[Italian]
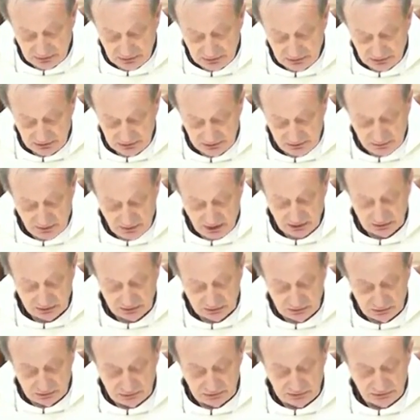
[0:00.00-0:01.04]
e
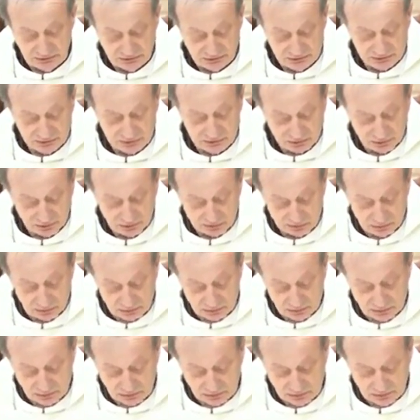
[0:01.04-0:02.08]
rimango nel suo
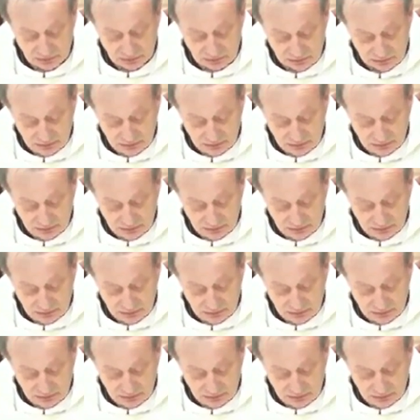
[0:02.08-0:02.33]
amore.